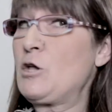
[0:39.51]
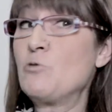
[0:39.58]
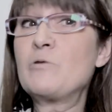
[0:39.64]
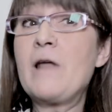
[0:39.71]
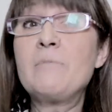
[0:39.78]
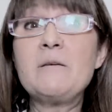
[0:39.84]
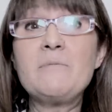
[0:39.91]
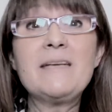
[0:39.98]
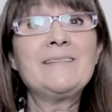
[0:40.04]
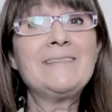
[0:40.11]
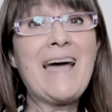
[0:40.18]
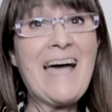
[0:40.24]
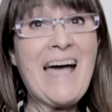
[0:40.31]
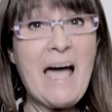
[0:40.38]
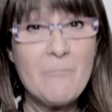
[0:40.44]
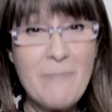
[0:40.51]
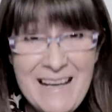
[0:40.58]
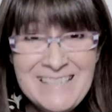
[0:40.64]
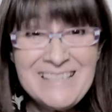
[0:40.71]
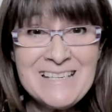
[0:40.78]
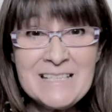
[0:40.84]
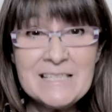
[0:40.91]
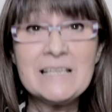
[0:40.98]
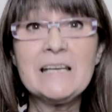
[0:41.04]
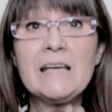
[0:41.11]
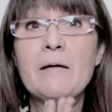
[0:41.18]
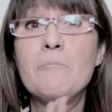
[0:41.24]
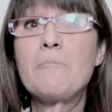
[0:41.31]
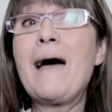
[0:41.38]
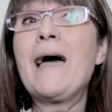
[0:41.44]
que una vivienda jamás
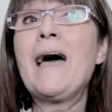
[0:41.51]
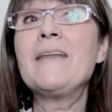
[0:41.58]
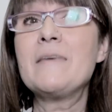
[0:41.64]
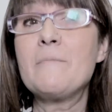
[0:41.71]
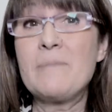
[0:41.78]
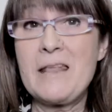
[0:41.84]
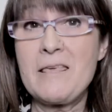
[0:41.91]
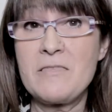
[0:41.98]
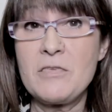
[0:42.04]
baja de